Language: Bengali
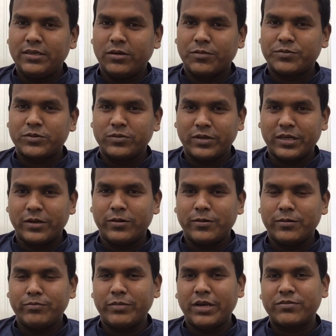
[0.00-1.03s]
অপশন গেল
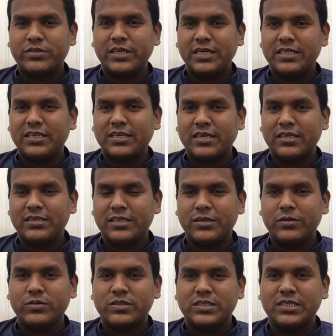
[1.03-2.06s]
ব্যবসায়ীদের ক্ষেত্রে
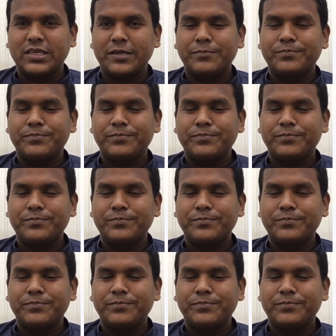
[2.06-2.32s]
হচ্ছে